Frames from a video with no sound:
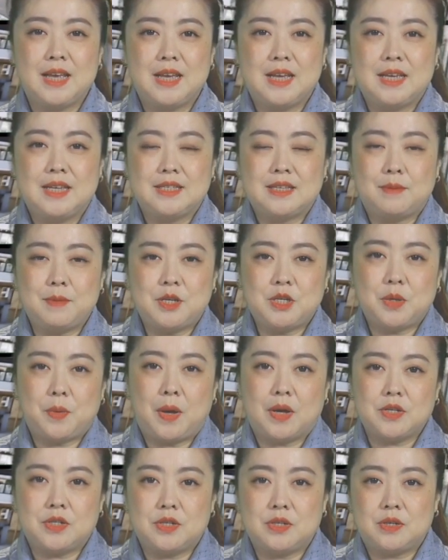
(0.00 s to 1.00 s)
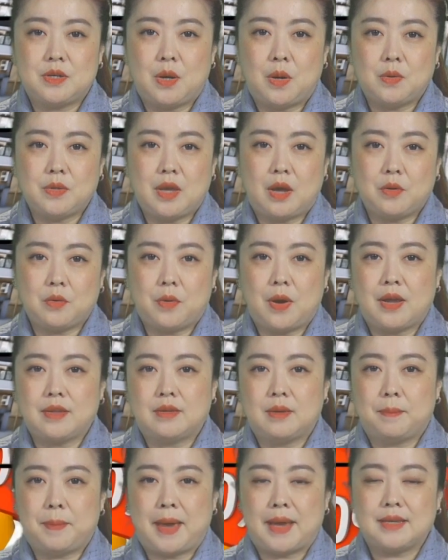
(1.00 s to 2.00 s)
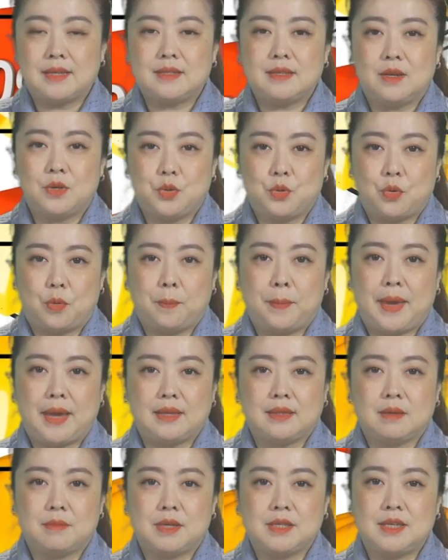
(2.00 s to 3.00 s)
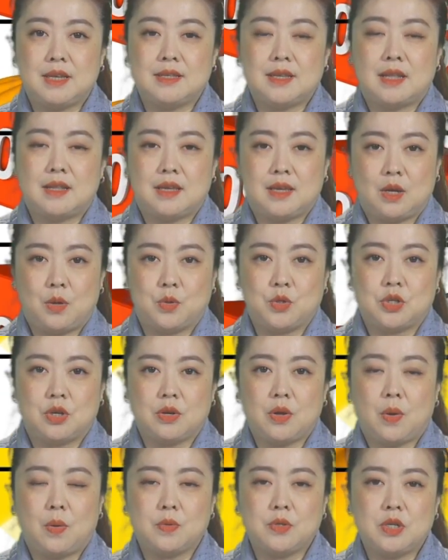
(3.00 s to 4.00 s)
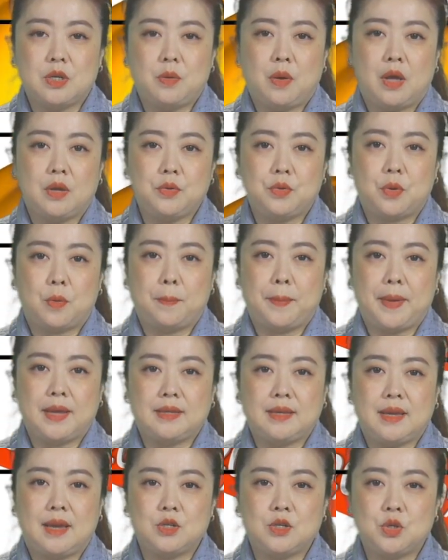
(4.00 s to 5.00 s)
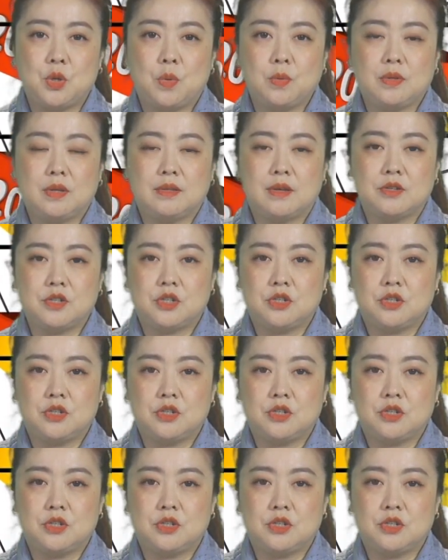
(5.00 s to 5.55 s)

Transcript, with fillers: 下面这款是 Hotel Grand 的白色羽绒被，那么现在呢也有折扣。这款羽绒被填充的呢是